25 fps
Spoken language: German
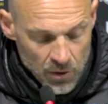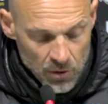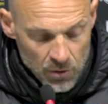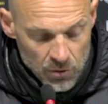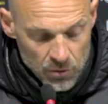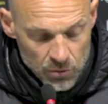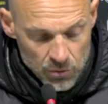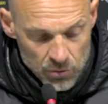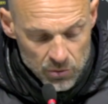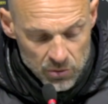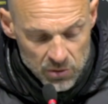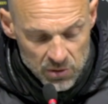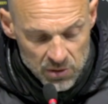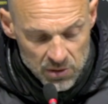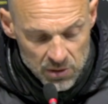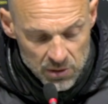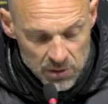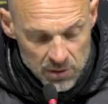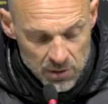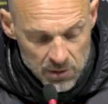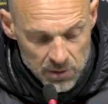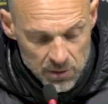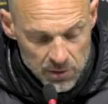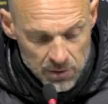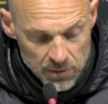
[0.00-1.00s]
Und
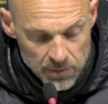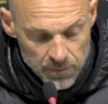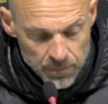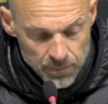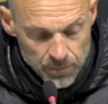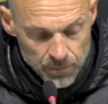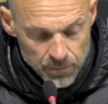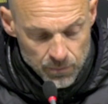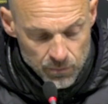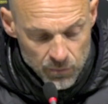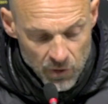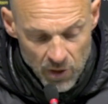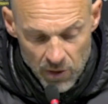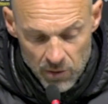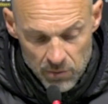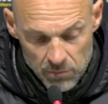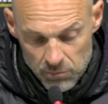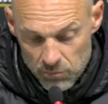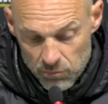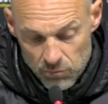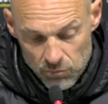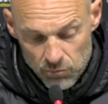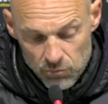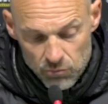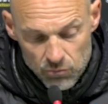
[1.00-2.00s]
äh, ja,
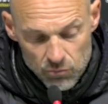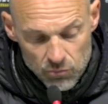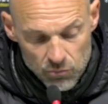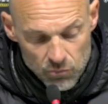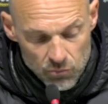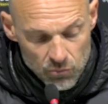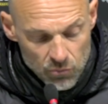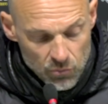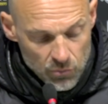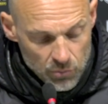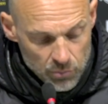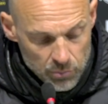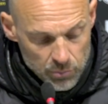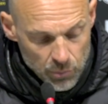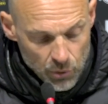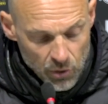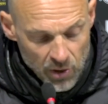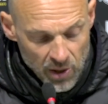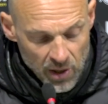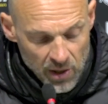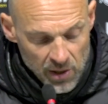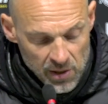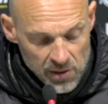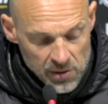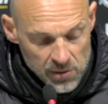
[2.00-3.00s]

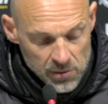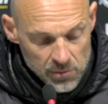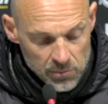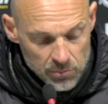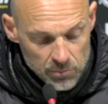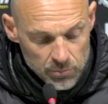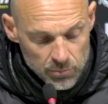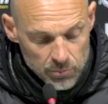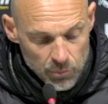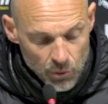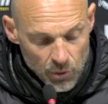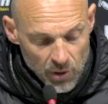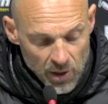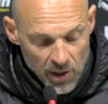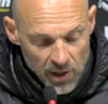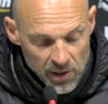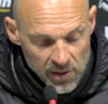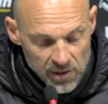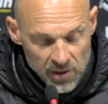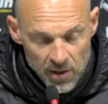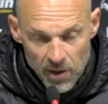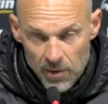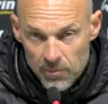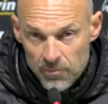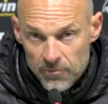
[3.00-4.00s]
Pokal,
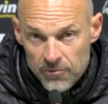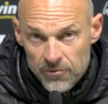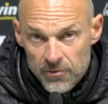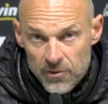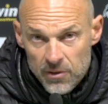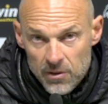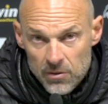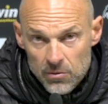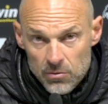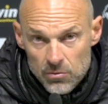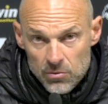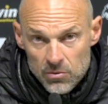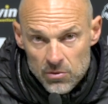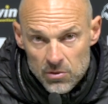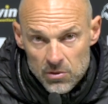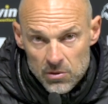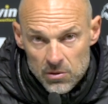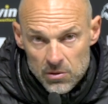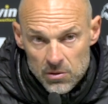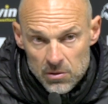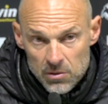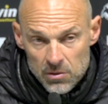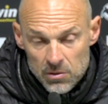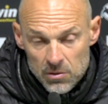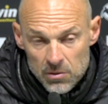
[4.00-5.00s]
Pokalkampf, ja, und
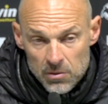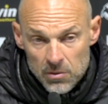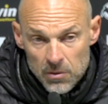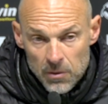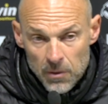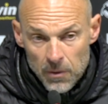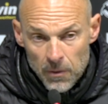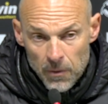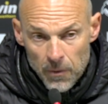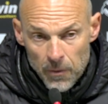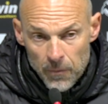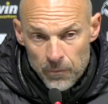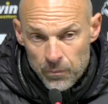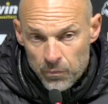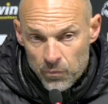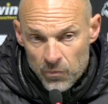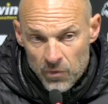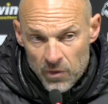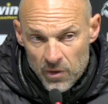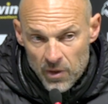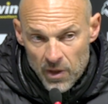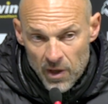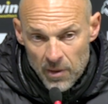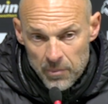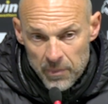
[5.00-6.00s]
äh,
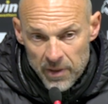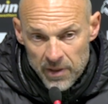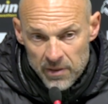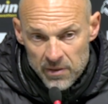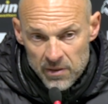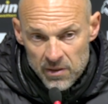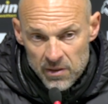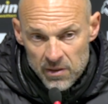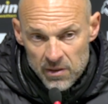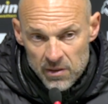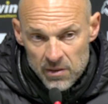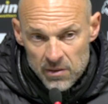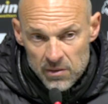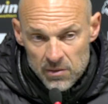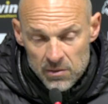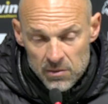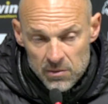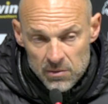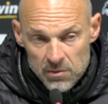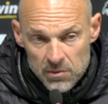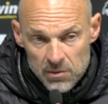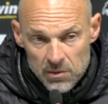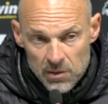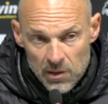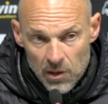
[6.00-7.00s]
am Ende
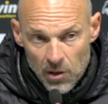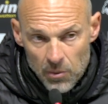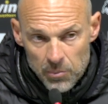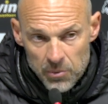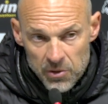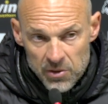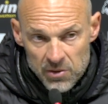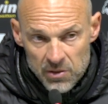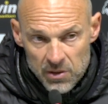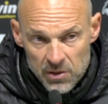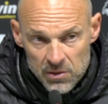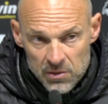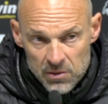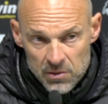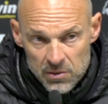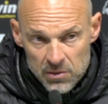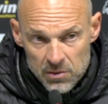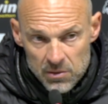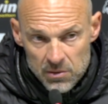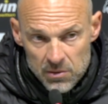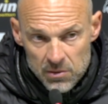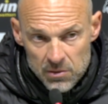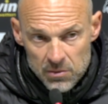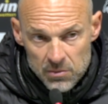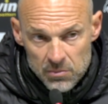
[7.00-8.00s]
glaube ich, dann
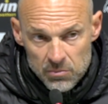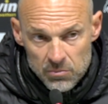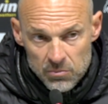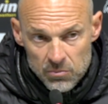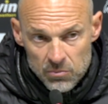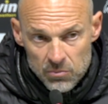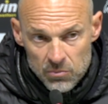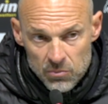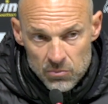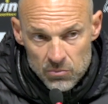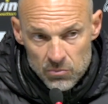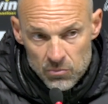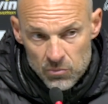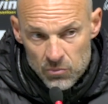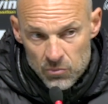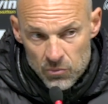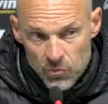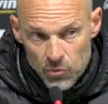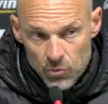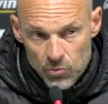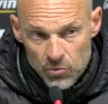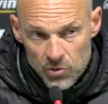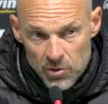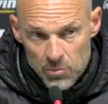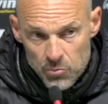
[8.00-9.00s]
äh,
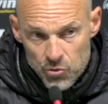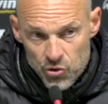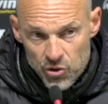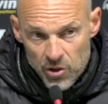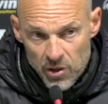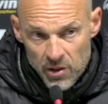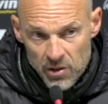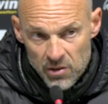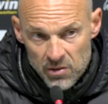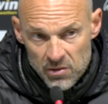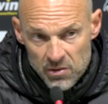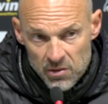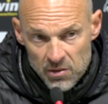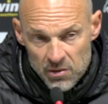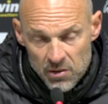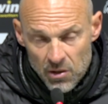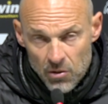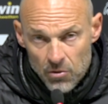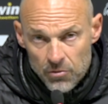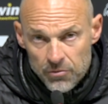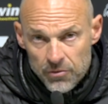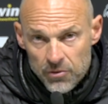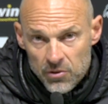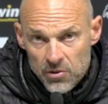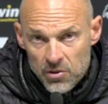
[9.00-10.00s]
unterm Strich dann
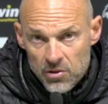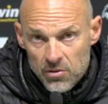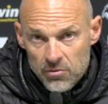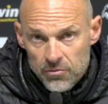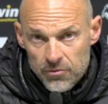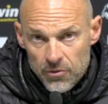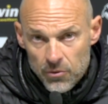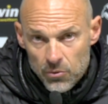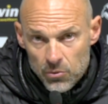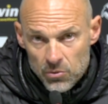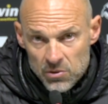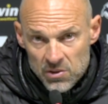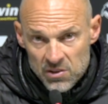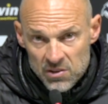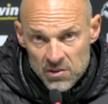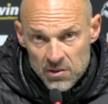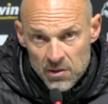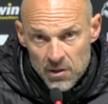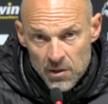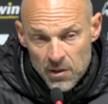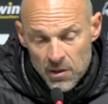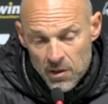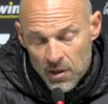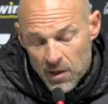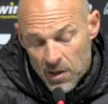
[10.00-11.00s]
auch verdient für uns.
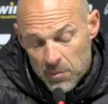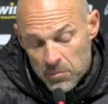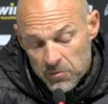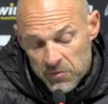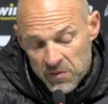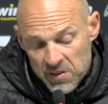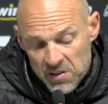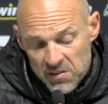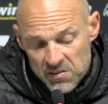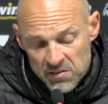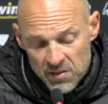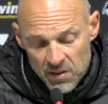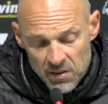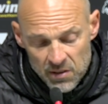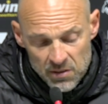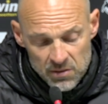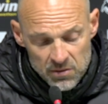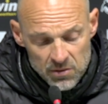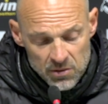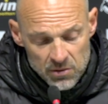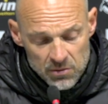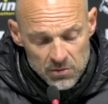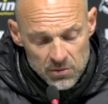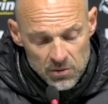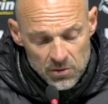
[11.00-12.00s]
Aber wie gesagt,
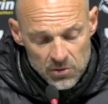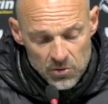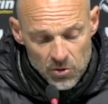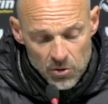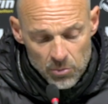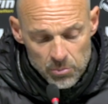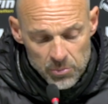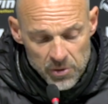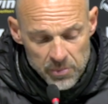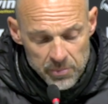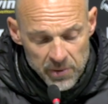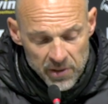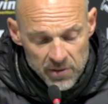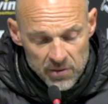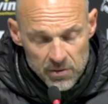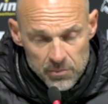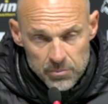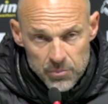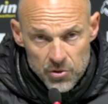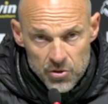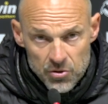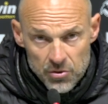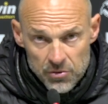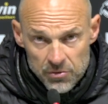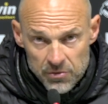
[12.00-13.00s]
ein, ein Kompliment an
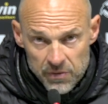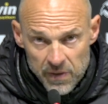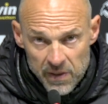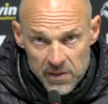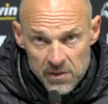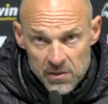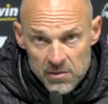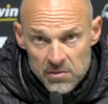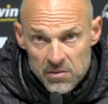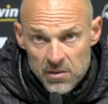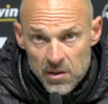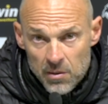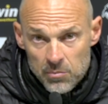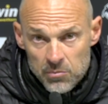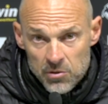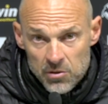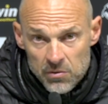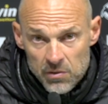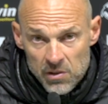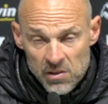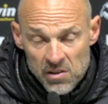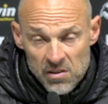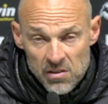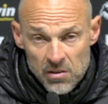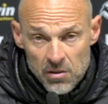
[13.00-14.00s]
Bischofswerder, sie haben sich
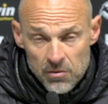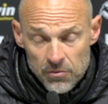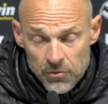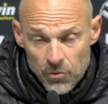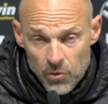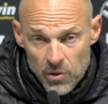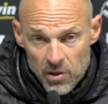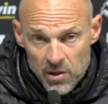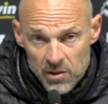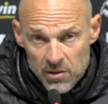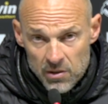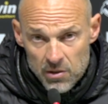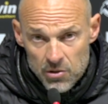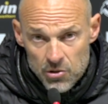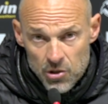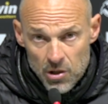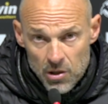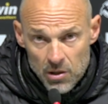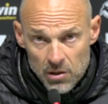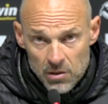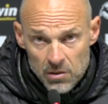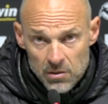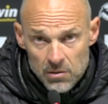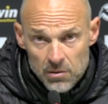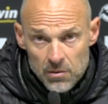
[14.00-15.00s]
wirklich hervorragend
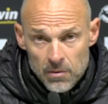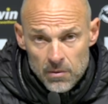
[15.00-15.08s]
geschlagen.